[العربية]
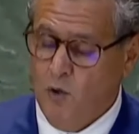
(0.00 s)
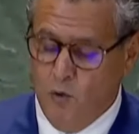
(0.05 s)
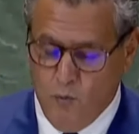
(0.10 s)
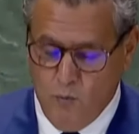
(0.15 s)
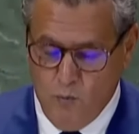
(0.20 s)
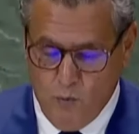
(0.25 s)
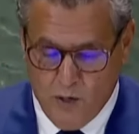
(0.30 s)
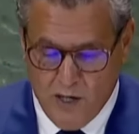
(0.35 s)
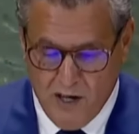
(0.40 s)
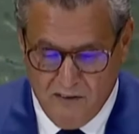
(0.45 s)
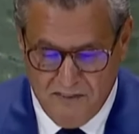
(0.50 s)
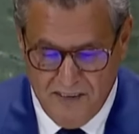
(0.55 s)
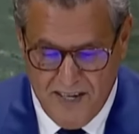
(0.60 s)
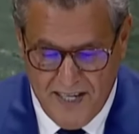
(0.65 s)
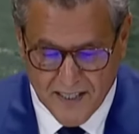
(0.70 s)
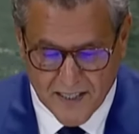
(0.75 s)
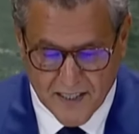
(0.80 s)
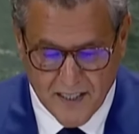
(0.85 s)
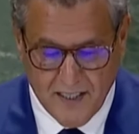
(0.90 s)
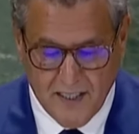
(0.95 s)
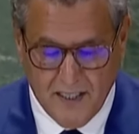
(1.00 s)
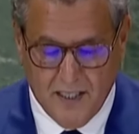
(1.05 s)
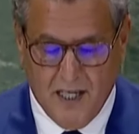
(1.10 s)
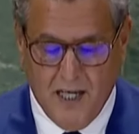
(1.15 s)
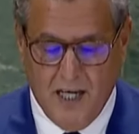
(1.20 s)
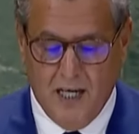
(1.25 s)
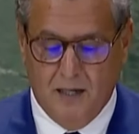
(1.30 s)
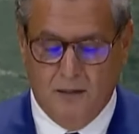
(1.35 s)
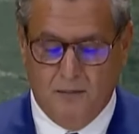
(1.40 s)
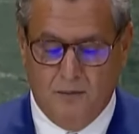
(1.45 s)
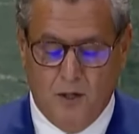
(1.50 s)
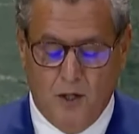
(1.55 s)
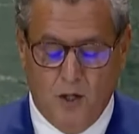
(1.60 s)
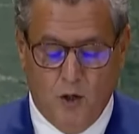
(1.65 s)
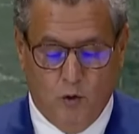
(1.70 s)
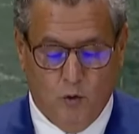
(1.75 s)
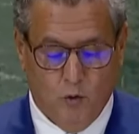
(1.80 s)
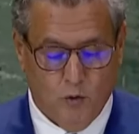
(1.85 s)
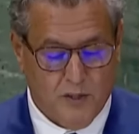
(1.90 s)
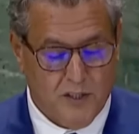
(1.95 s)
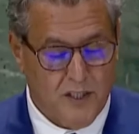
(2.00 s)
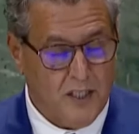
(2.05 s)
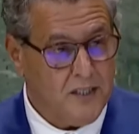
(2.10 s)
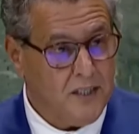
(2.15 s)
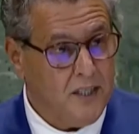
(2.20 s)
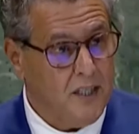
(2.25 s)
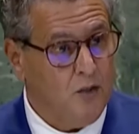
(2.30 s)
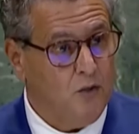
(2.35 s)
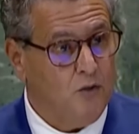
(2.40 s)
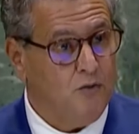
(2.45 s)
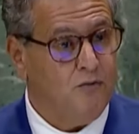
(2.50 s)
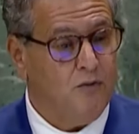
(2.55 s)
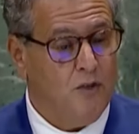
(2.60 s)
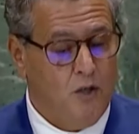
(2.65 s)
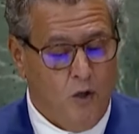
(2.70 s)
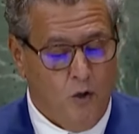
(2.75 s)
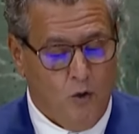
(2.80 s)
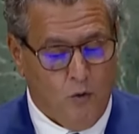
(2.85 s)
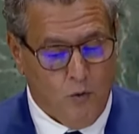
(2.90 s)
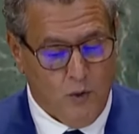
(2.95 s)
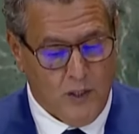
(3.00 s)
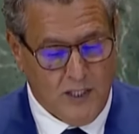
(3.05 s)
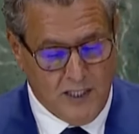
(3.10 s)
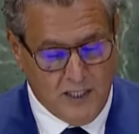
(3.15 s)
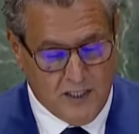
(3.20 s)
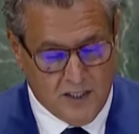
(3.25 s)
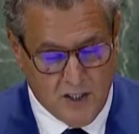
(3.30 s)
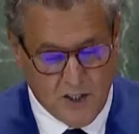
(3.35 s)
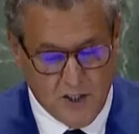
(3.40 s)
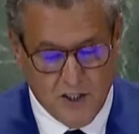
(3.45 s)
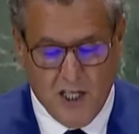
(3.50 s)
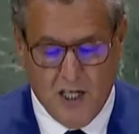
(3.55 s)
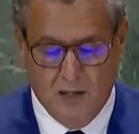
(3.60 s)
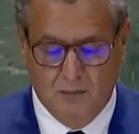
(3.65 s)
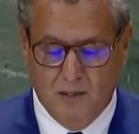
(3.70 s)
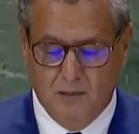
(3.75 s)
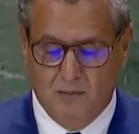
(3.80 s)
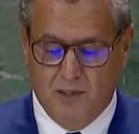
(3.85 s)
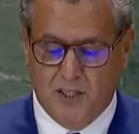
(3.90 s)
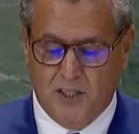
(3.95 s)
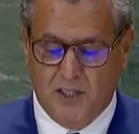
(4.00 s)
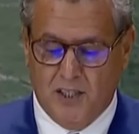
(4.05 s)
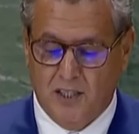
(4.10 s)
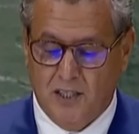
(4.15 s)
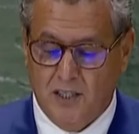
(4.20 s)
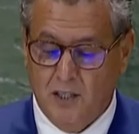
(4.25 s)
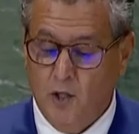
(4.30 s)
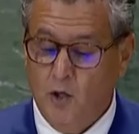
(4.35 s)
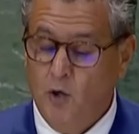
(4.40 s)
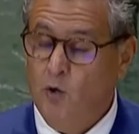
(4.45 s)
ومكافحة الإرهاب والتطرف والاتجاه بالبشر